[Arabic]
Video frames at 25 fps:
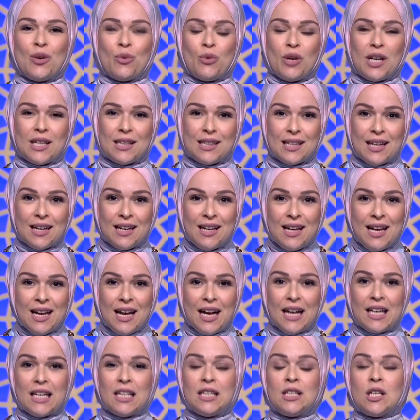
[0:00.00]
ولادنا
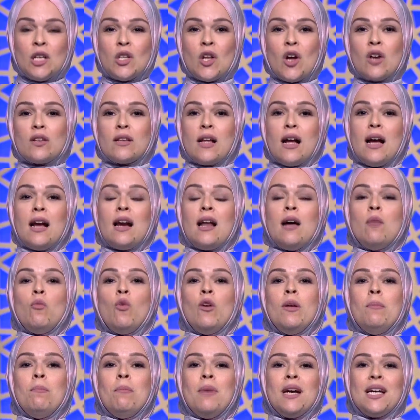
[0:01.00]
حلقتنا النهارده حلقه
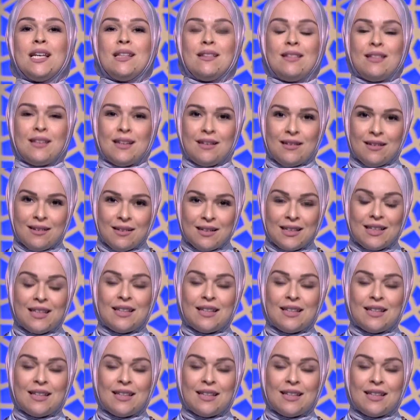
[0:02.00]
مهمه جدا